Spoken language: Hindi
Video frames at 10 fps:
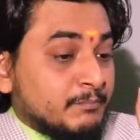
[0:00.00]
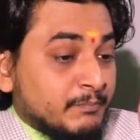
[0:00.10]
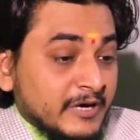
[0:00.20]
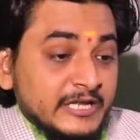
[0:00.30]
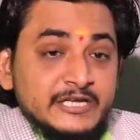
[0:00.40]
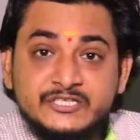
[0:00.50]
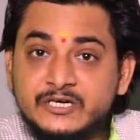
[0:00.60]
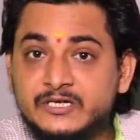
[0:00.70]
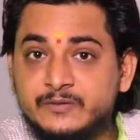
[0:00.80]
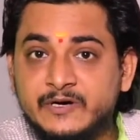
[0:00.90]
पहले
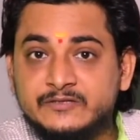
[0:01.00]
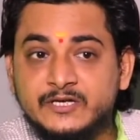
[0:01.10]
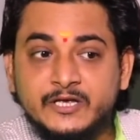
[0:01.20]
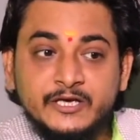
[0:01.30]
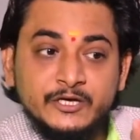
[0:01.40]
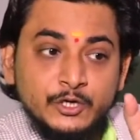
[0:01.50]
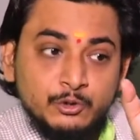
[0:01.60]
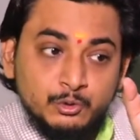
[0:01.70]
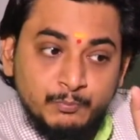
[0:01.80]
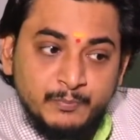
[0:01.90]
चरण की बात करेंगे
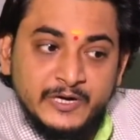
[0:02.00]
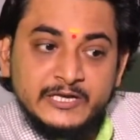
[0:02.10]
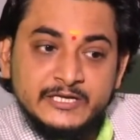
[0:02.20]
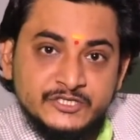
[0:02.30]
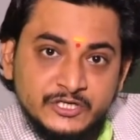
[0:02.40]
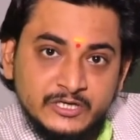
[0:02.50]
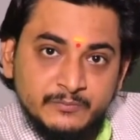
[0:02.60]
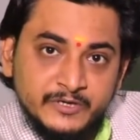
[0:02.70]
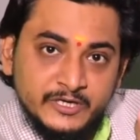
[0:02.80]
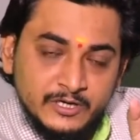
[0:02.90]
तो पहले चरण
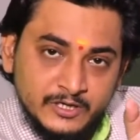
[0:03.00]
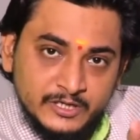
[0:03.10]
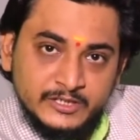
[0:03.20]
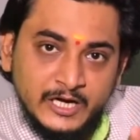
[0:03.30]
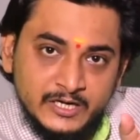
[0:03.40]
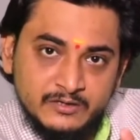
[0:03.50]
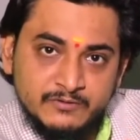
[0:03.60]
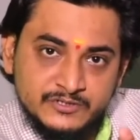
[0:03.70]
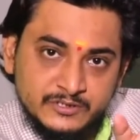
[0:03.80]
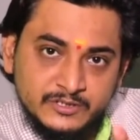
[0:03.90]
में अगर 18
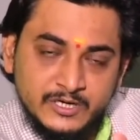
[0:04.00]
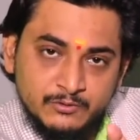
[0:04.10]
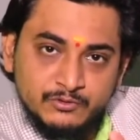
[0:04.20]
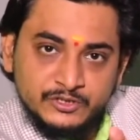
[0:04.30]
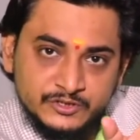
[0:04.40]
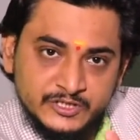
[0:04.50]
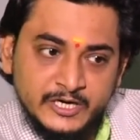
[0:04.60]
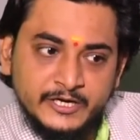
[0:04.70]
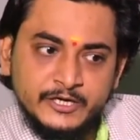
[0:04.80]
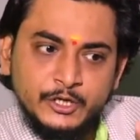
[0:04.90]
वर्ष की राहु की दशा
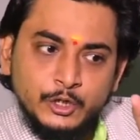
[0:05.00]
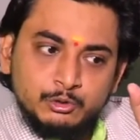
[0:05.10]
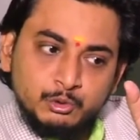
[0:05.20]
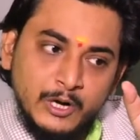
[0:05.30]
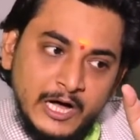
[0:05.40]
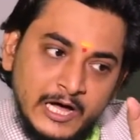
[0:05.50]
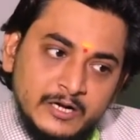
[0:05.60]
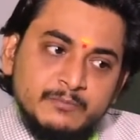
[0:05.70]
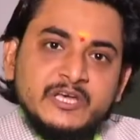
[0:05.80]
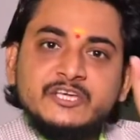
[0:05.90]
है तो
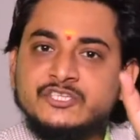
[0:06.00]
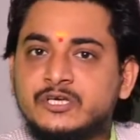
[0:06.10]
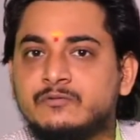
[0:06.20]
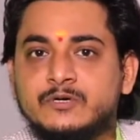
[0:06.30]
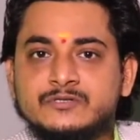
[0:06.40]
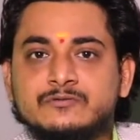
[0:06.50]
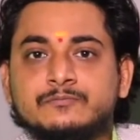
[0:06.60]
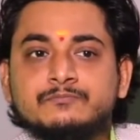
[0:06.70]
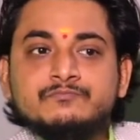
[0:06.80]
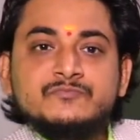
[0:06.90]
आरंभ के 6 वर्ष
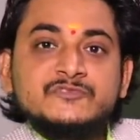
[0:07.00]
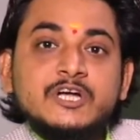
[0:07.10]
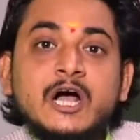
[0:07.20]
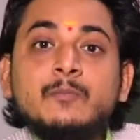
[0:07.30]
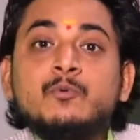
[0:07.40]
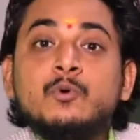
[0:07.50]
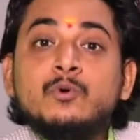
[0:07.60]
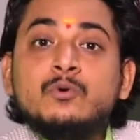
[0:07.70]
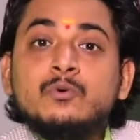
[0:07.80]
आपको